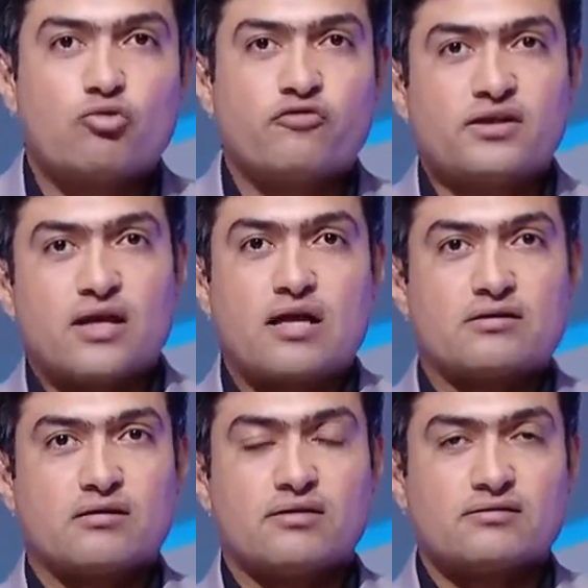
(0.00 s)
وفي
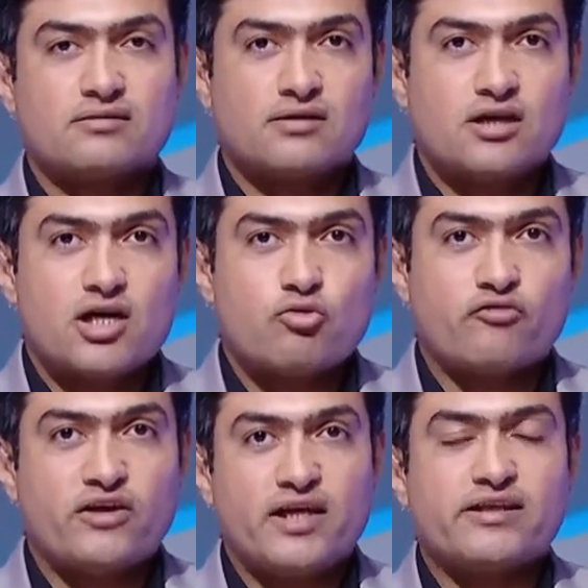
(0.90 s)
تحضيرات
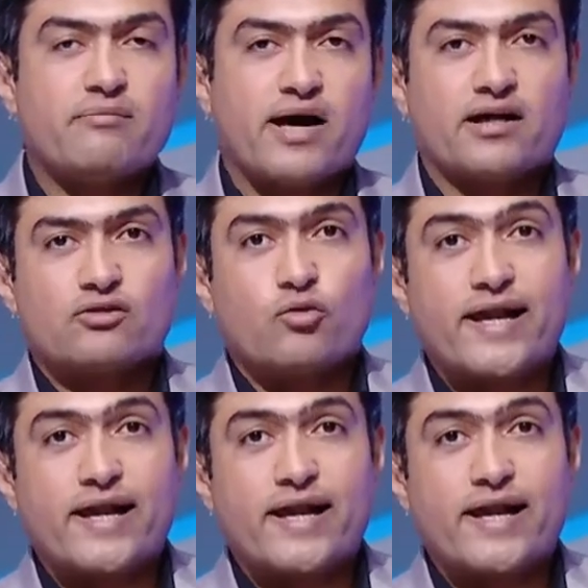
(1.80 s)
وفي اجتماعات